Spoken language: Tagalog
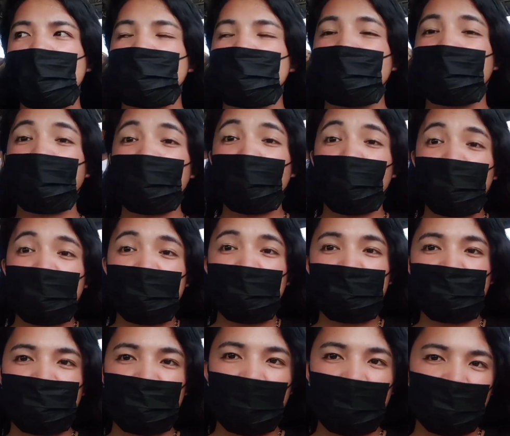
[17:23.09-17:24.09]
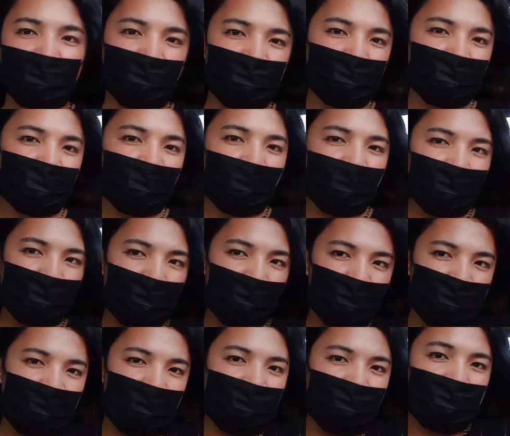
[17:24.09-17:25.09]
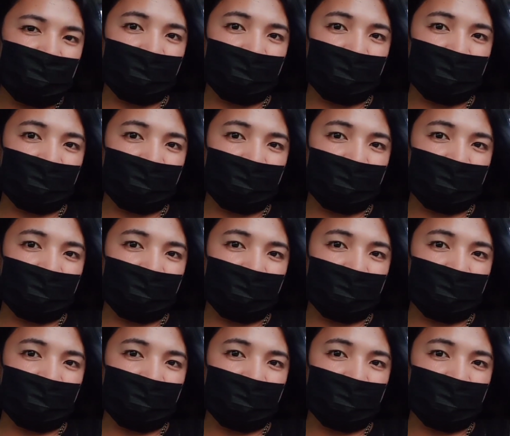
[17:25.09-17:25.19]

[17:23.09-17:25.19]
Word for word: So panoorin niyo muna itong vlog ko dito sa